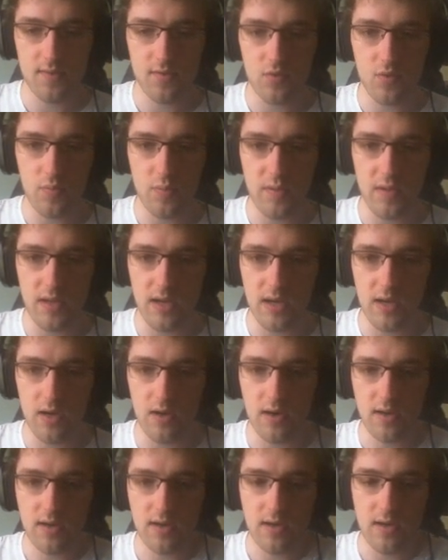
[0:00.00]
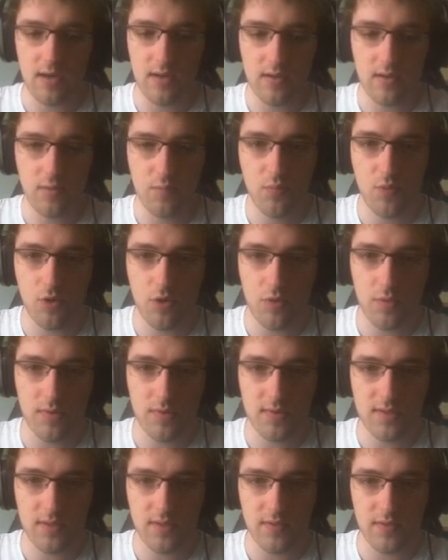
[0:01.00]
super. Alors pour
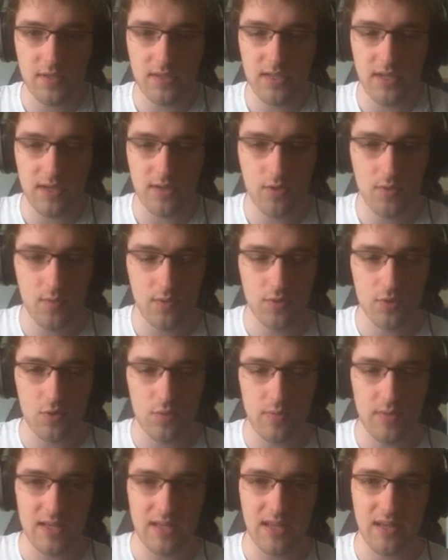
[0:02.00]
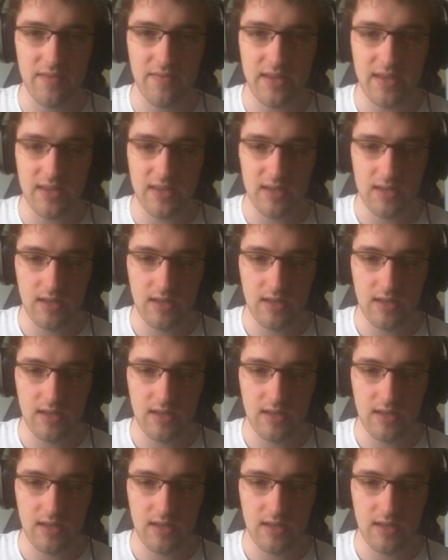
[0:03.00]
commencer, on va directement se mettre avec